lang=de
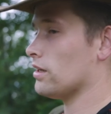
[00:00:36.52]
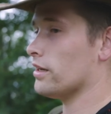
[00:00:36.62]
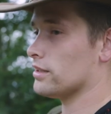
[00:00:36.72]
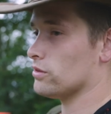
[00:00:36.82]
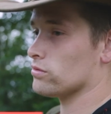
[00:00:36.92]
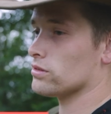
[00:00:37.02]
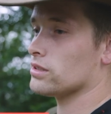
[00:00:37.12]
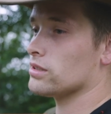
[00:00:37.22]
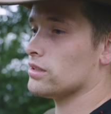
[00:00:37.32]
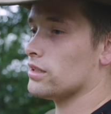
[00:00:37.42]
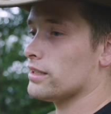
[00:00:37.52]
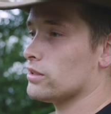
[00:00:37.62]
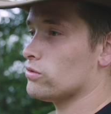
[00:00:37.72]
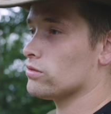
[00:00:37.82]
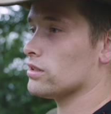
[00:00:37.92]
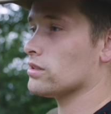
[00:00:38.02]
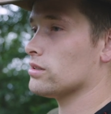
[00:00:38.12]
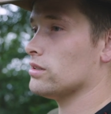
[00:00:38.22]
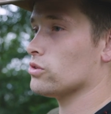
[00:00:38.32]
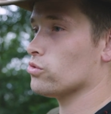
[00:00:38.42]
Erleichterung. Das ist eine Erleichterung. Das
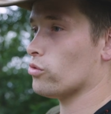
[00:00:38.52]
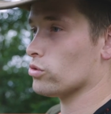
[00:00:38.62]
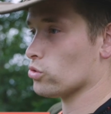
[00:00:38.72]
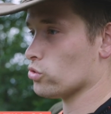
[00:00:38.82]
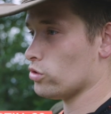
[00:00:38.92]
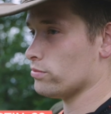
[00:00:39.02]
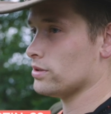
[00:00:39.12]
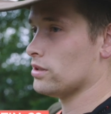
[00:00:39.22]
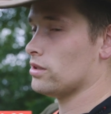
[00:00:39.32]
Tier ist sofort gestorben